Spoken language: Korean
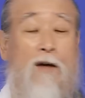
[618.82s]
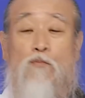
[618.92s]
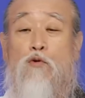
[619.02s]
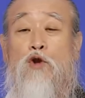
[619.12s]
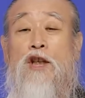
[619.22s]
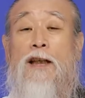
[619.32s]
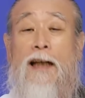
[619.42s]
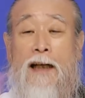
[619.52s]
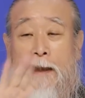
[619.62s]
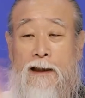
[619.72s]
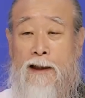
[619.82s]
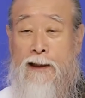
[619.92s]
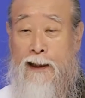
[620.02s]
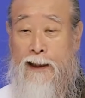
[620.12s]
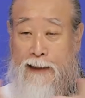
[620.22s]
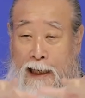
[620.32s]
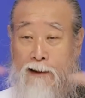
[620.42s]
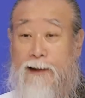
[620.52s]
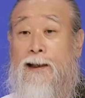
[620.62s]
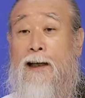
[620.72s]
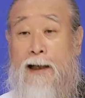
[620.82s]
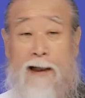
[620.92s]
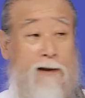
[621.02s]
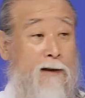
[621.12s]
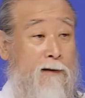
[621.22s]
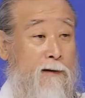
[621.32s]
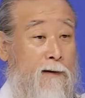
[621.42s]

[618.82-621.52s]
무식이라 하는 걸 이게 다르게 생각하세요.